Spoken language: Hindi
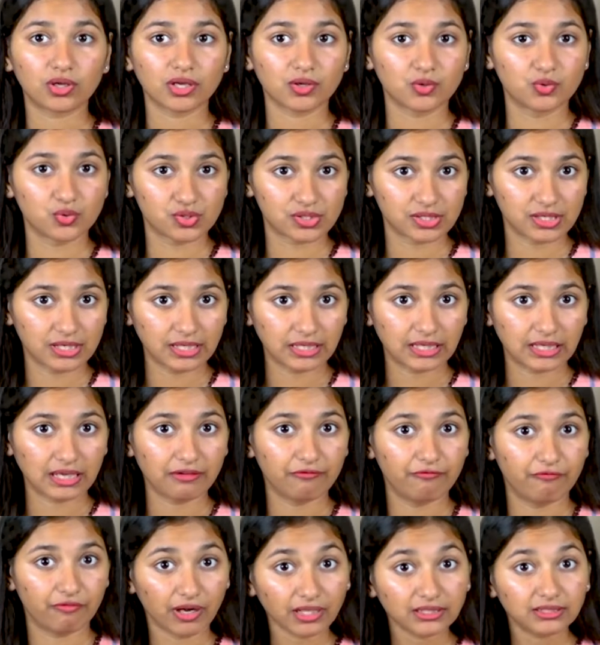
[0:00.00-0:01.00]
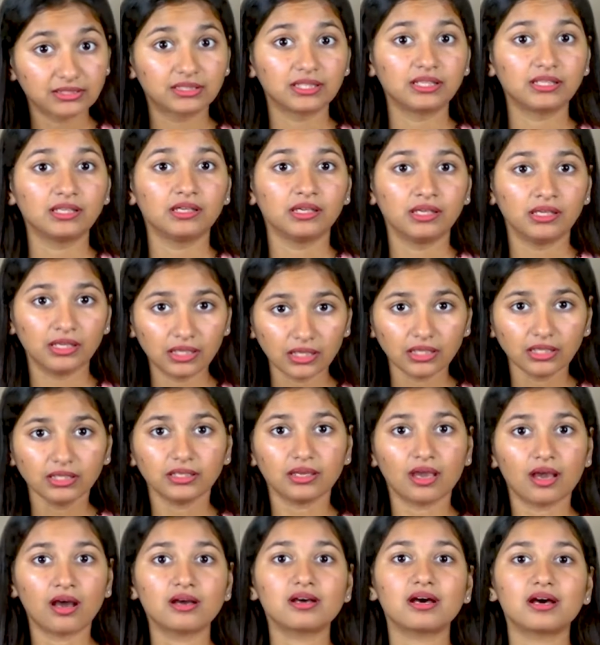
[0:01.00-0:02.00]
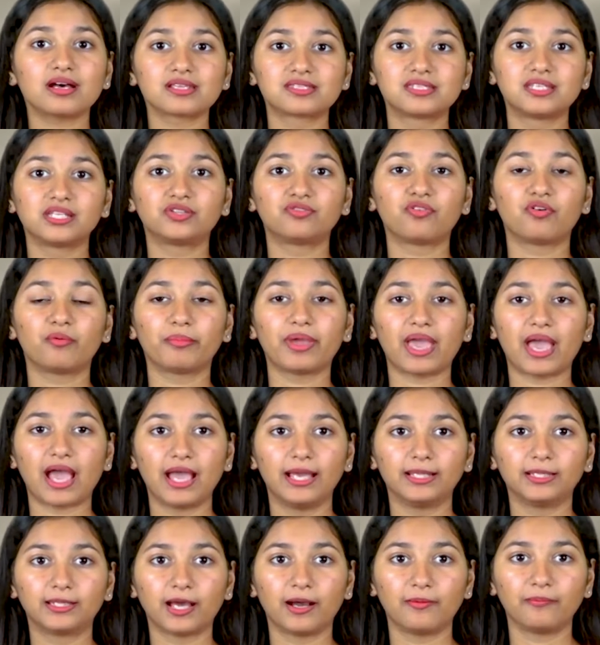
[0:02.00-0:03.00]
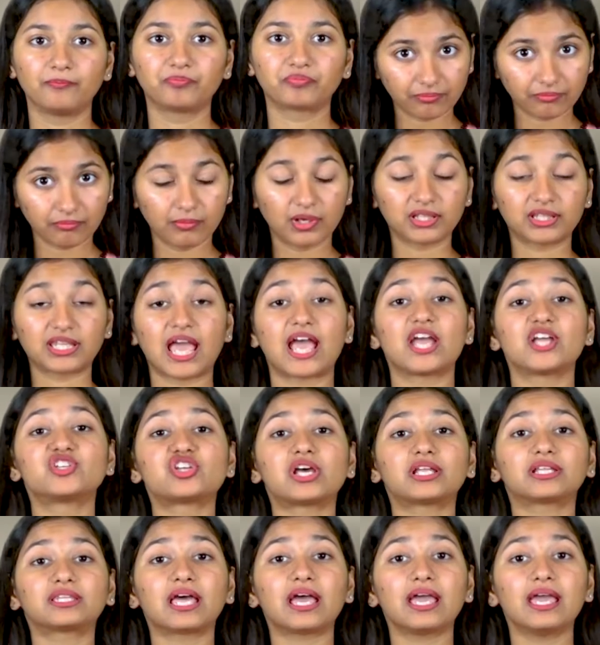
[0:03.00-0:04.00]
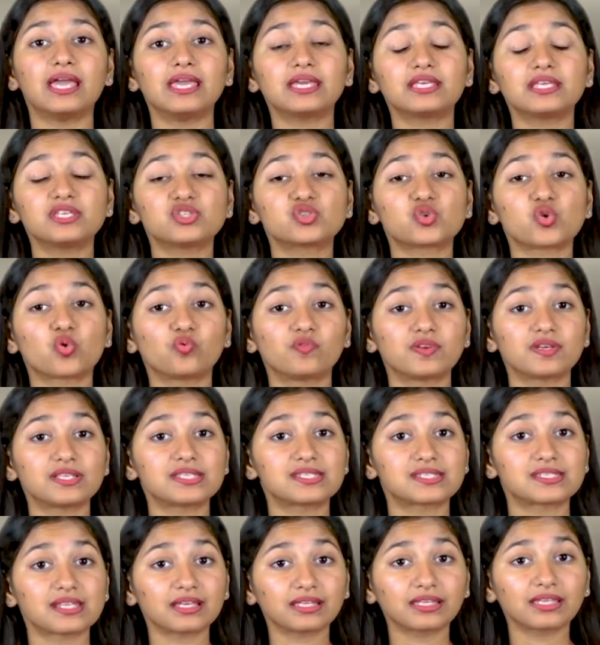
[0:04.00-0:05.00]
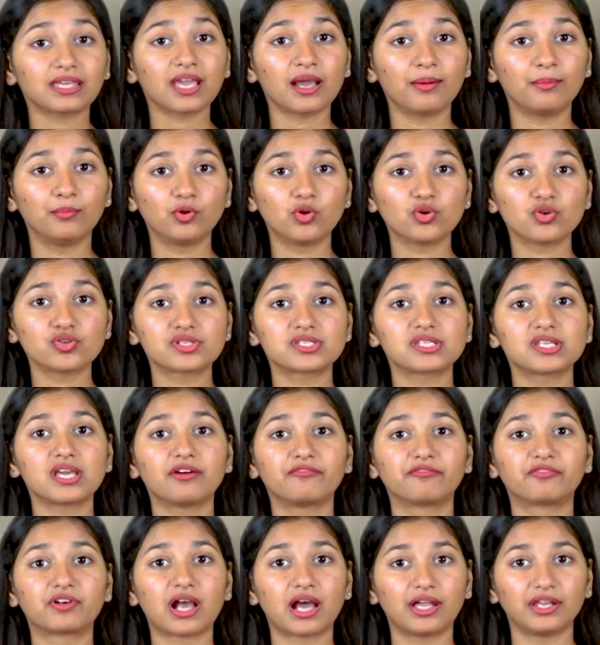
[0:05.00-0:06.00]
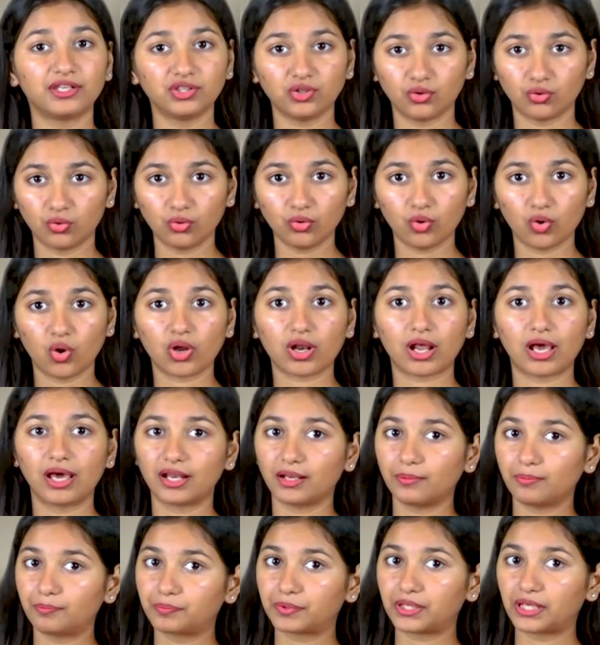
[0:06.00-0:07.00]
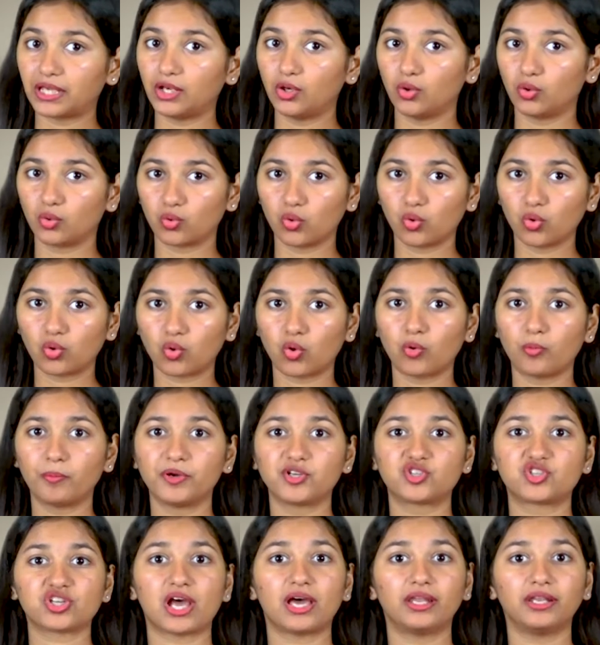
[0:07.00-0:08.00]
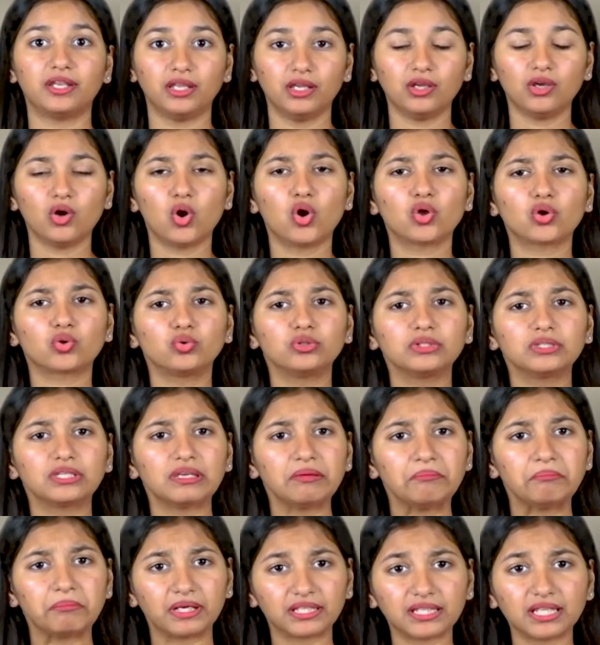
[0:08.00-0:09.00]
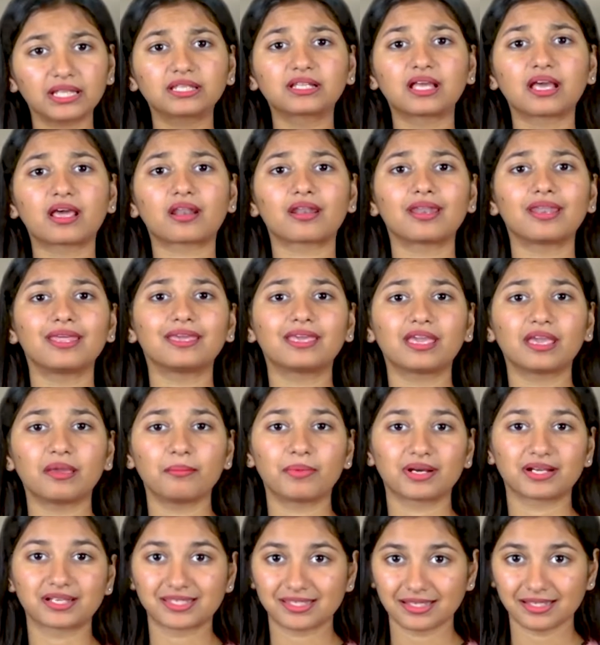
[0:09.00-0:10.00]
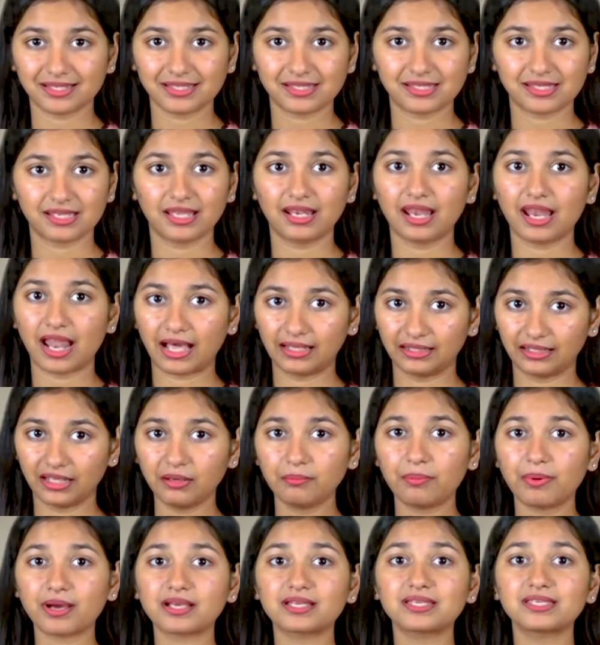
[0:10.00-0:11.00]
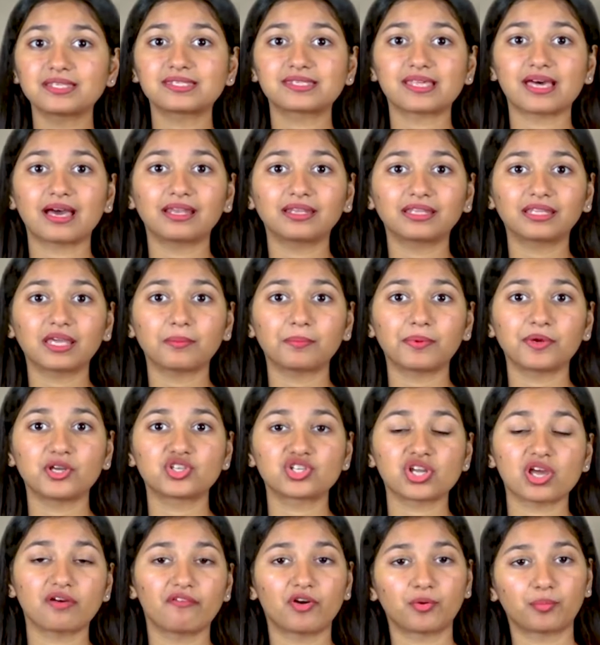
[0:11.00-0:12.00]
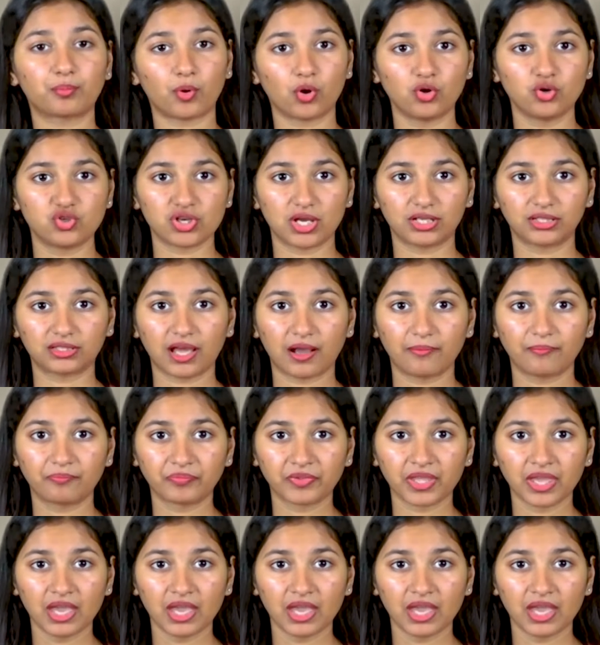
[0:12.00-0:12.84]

के घुसने के वक्त ही यह अस्तित्व में आया था बताया जाता है कि सोवियत संघ के हमलों से अफगानियों और अरब के लोगों को बचाने और उनकी मदद करने के मकसद से लादेन पाकिस्तान के पेशावर पहुंचा था